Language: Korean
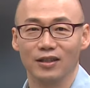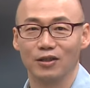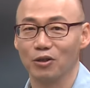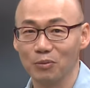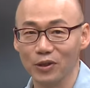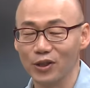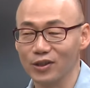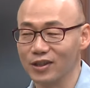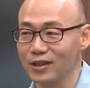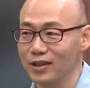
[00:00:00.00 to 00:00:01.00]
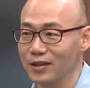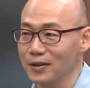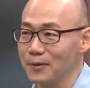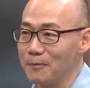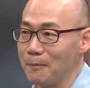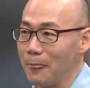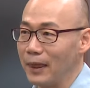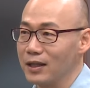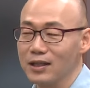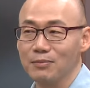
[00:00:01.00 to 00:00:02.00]
그러면
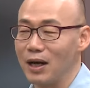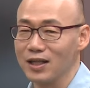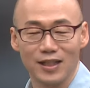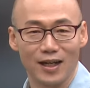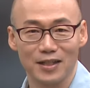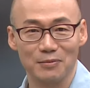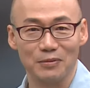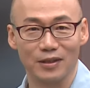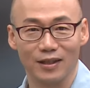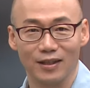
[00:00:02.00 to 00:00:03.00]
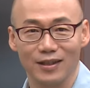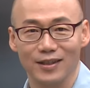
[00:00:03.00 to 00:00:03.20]
이 말 사라집니다.